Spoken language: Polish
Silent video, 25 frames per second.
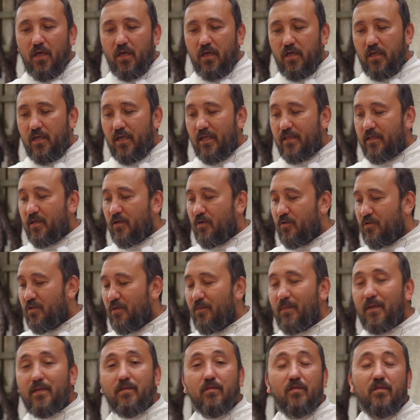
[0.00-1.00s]
i dlatego się
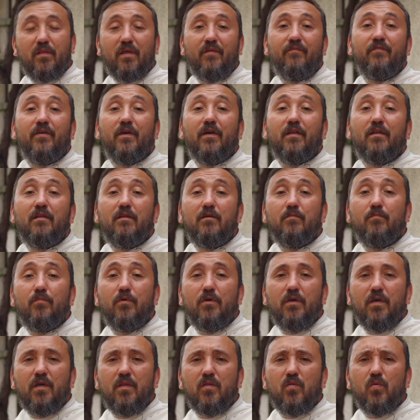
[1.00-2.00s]
bardzo zawiedli, bo
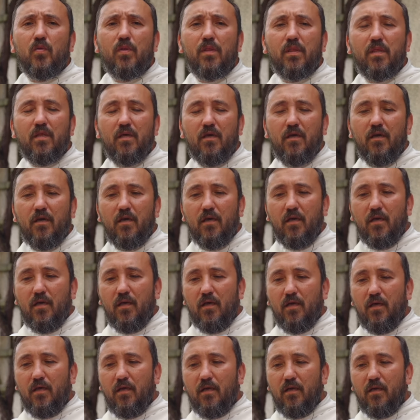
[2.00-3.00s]
Jezus
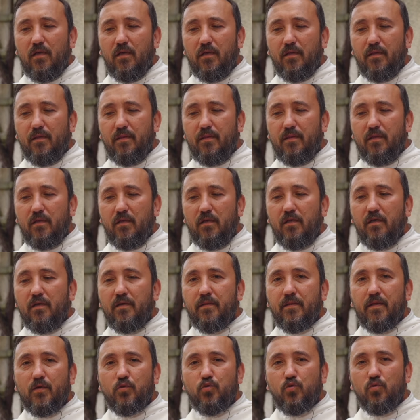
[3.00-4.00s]
e, z ich
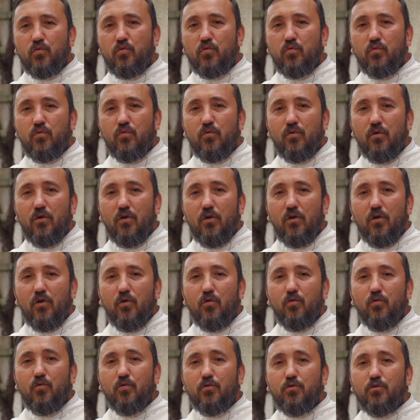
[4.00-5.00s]
zarzutu
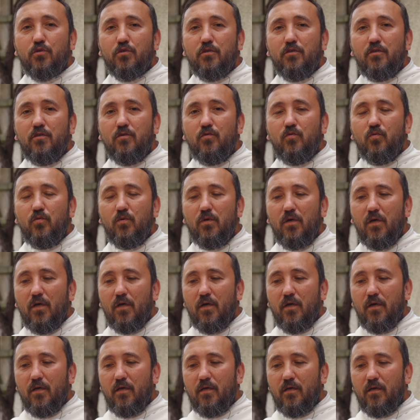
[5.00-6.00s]
uczynił
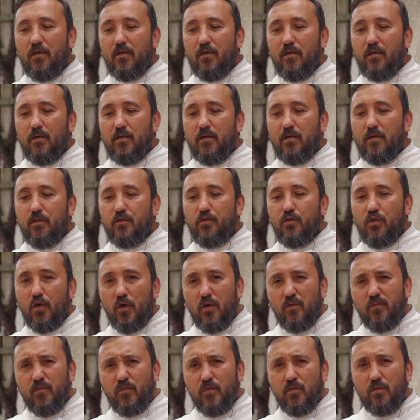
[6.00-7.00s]
e,
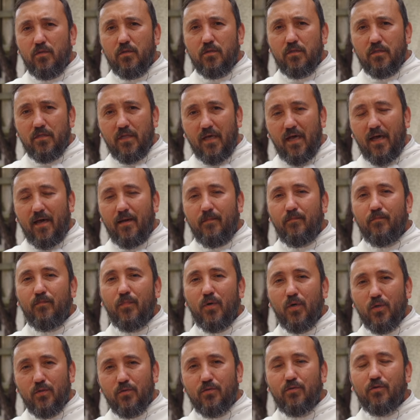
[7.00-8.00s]
dowód na
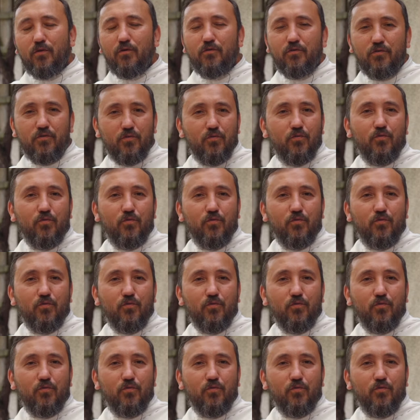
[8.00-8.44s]
mądrość